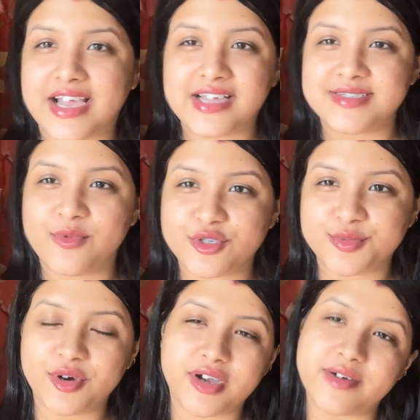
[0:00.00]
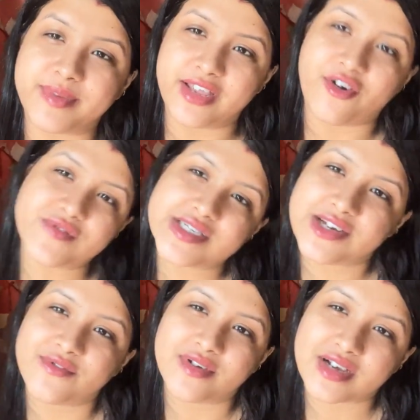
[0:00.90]
কাজে বসবো মানে
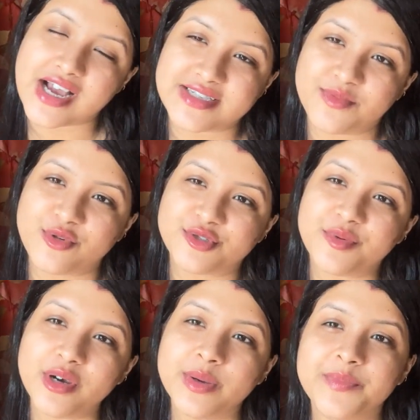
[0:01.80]
অফিসের কাজে বসবো